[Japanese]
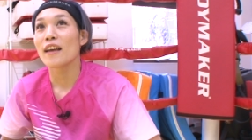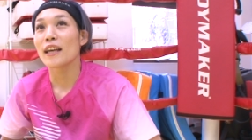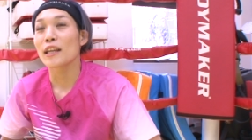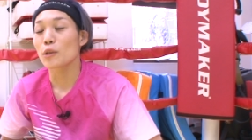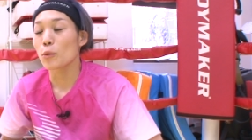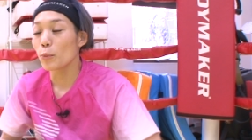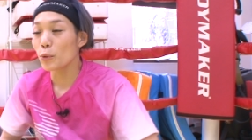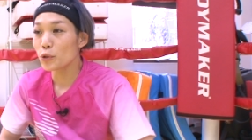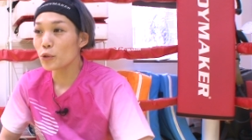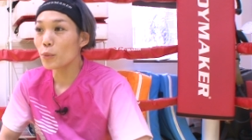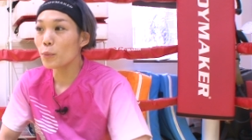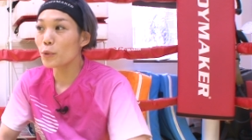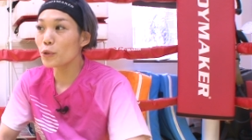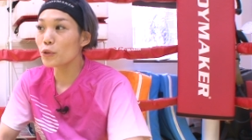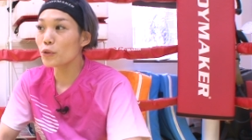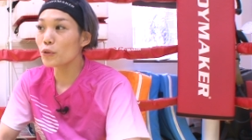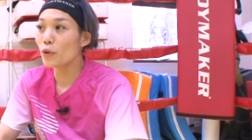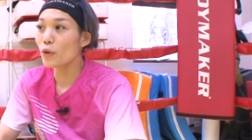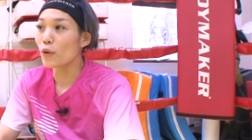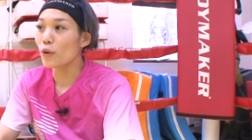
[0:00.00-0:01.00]
えっと、もとも
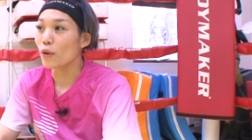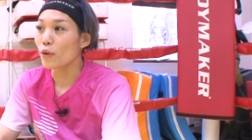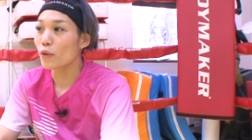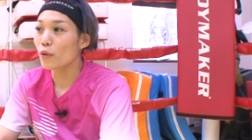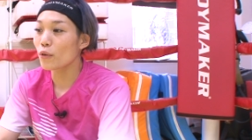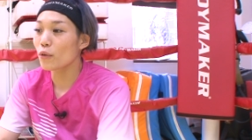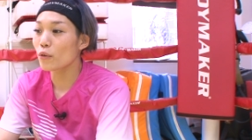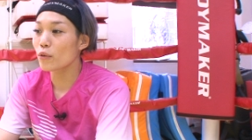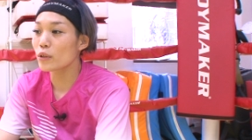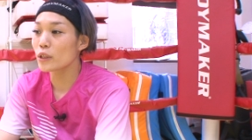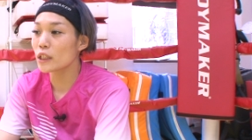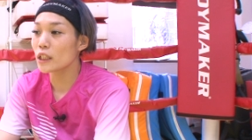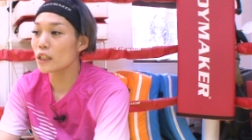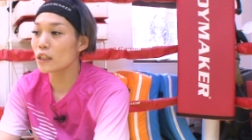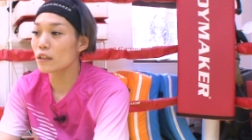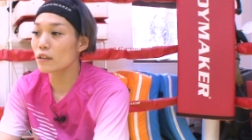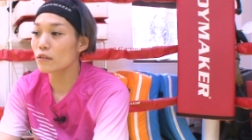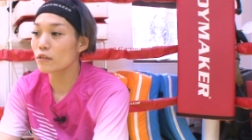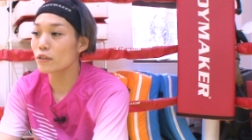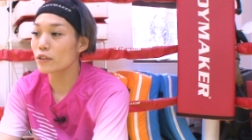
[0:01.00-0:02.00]
とここ
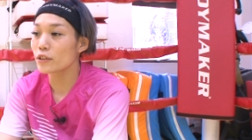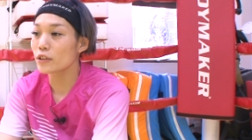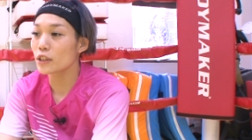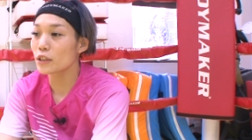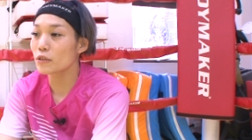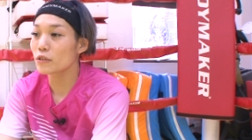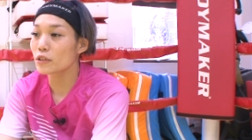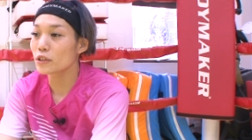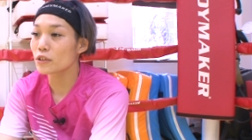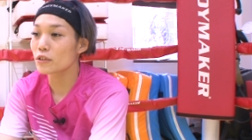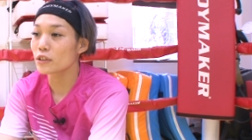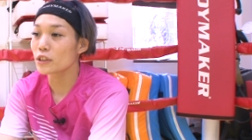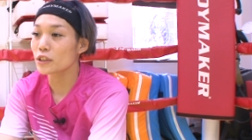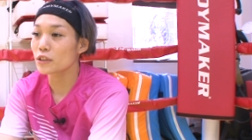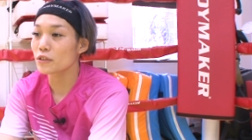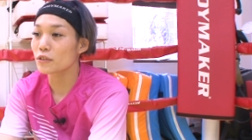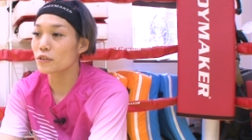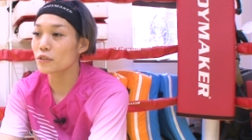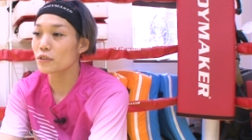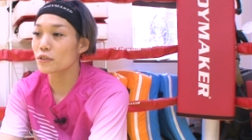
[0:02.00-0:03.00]
に、この家道場に
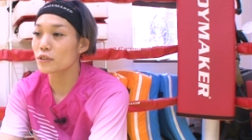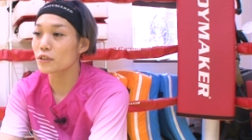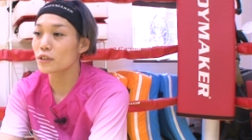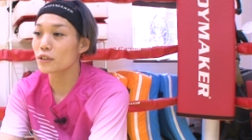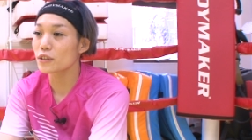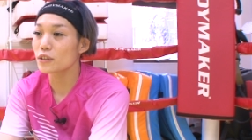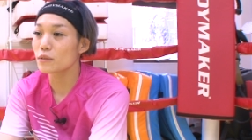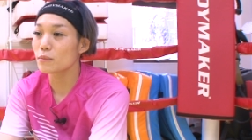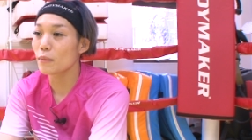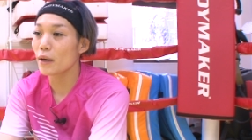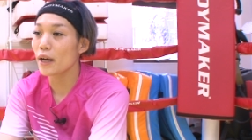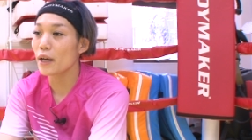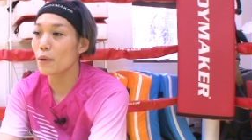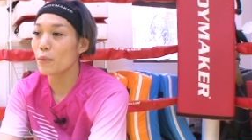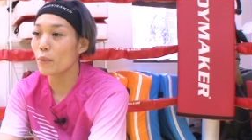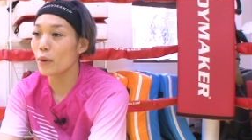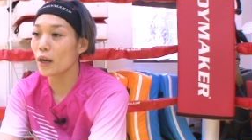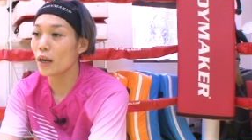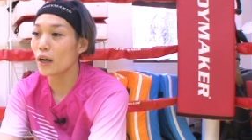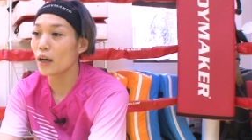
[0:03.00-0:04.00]
所属する前
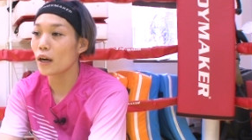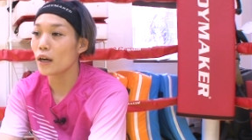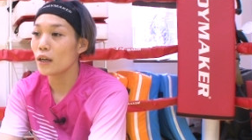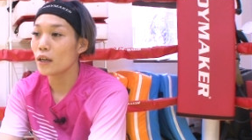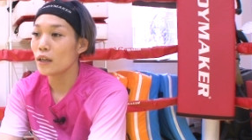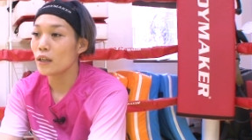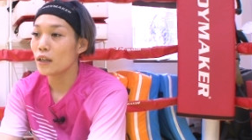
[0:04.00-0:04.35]
は、